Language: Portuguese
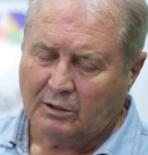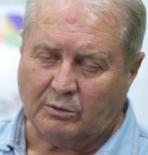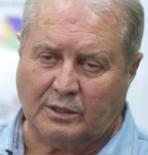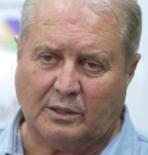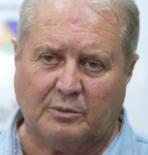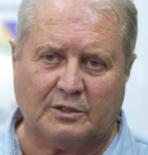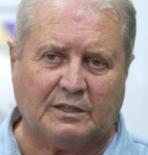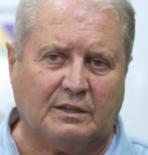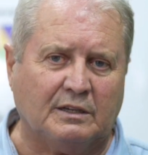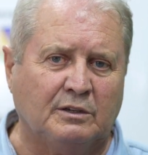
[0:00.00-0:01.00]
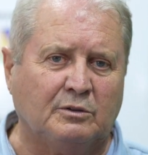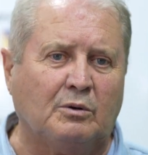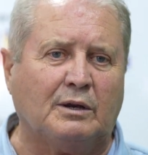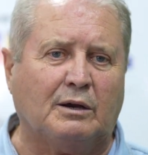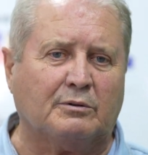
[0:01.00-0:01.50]
colhendo a maçã e
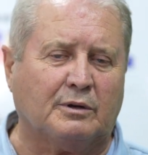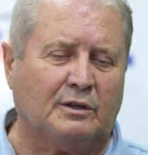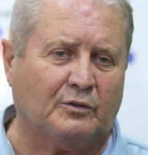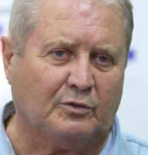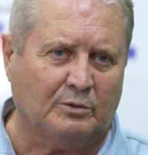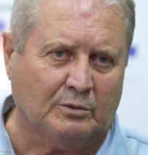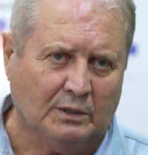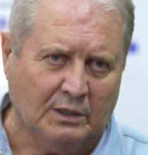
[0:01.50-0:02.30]
não olhar o Rio Grande do Sul.